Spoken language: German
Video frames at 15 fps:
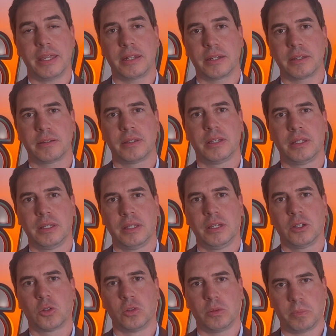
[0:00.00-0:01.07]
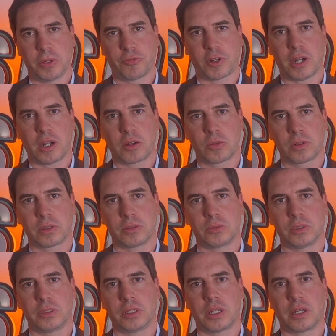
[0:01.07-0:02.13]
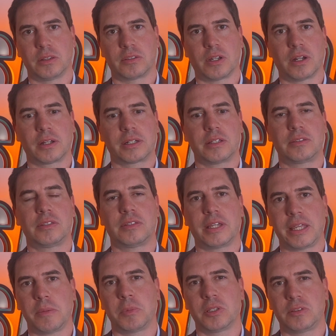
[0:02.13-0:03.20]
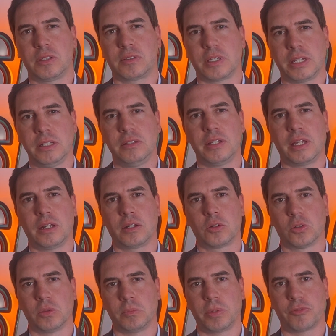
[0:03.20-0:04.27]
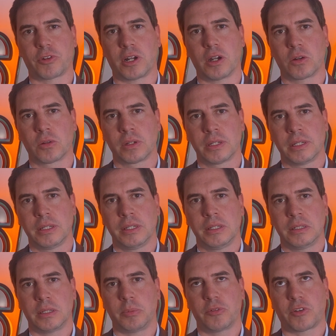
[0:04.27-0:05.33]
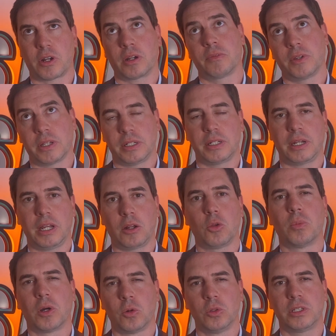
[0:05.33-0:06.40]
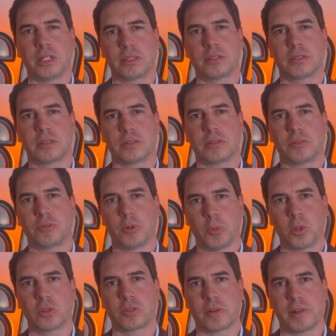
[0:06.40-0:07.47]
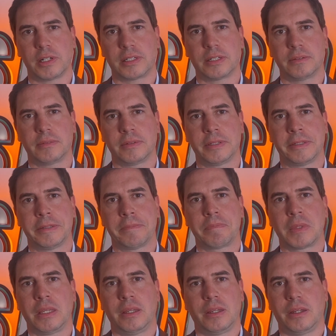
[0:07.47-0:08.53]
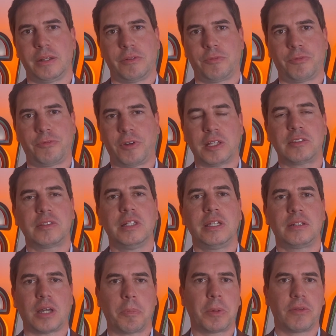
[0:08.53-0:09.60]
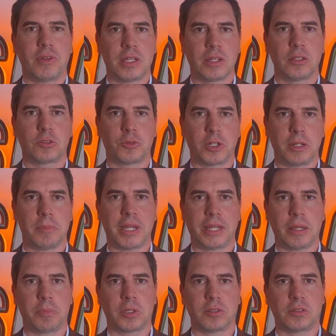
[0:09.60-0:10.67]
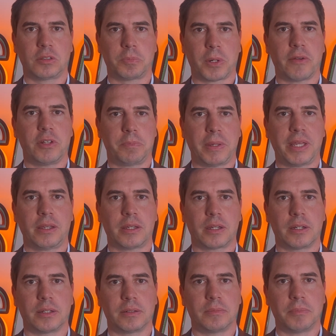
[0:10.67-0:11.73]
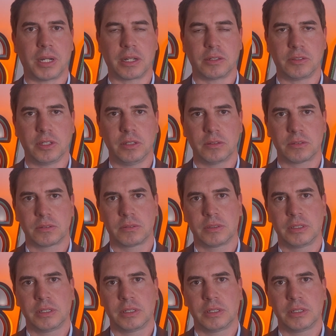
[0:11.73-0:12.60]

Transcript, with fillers: eigene Kundenbefragung und ich kann sagen, dass das Ergebnis dieser internen Kundenbefragung, da befragen wir in der Regel über 100 Vermögensverwalter, fast nicht abgewichen ist von dem Ergebnis des Private Banker Magazins.